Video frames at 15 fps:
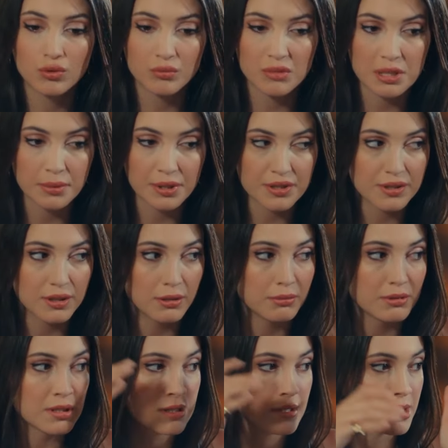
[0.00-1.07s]
فكر
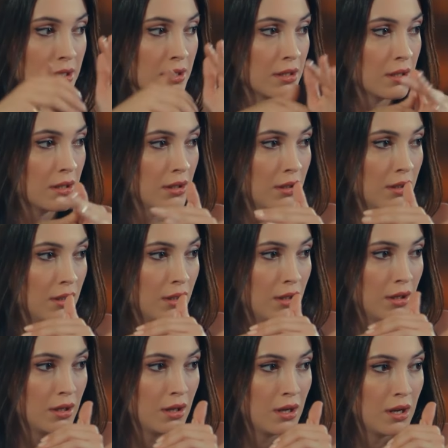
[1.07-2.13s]
بسلبية براحتي
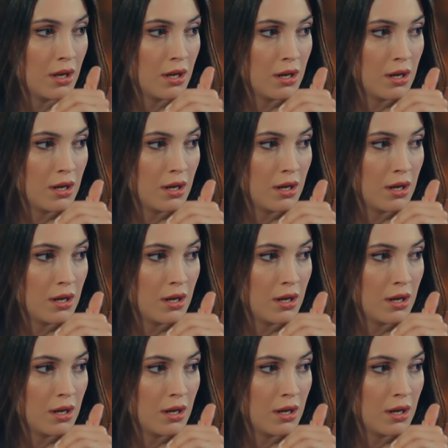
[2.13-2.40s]
لك